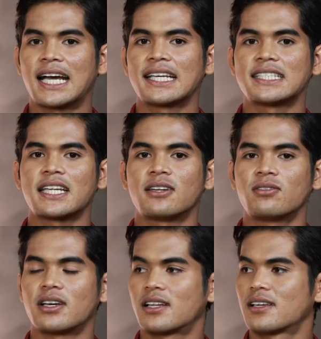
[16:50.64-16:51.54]
ทั้งค่าเซ็น
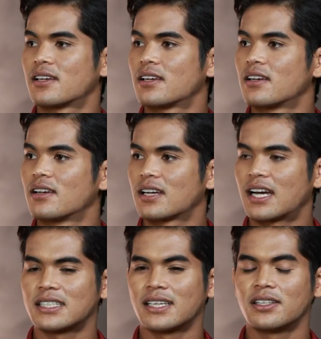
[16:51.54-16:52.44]
ด้วย
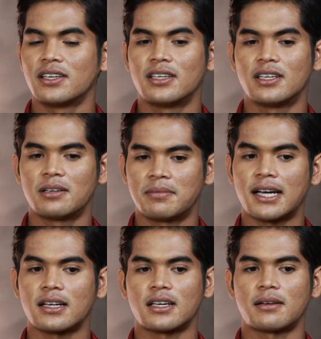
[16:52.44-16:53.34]
ค่าเซ็นที่เยอะ
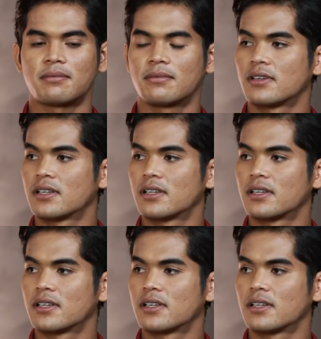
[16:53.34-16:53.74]
มากนะครับ